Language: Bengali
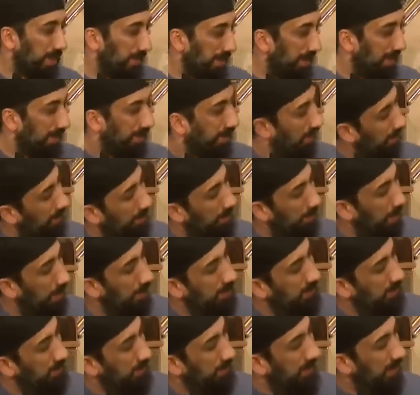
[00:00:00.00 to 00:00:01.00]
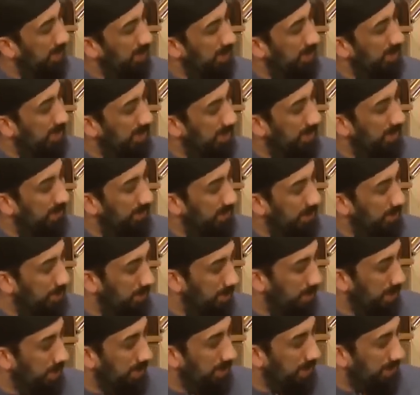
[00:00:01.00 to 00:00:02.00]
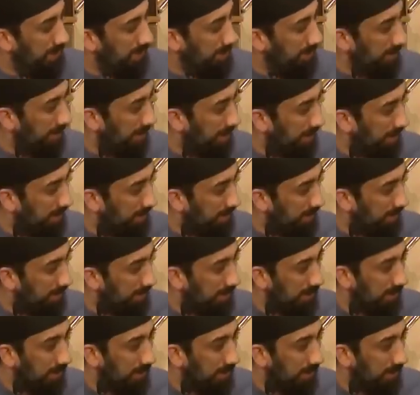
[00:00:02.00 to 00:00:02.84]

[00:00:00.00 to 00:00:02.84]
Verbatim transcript: তখনই বিরক্তিস্বরে বলে ওঠে আবারও ধর্মীয় ব্যাপার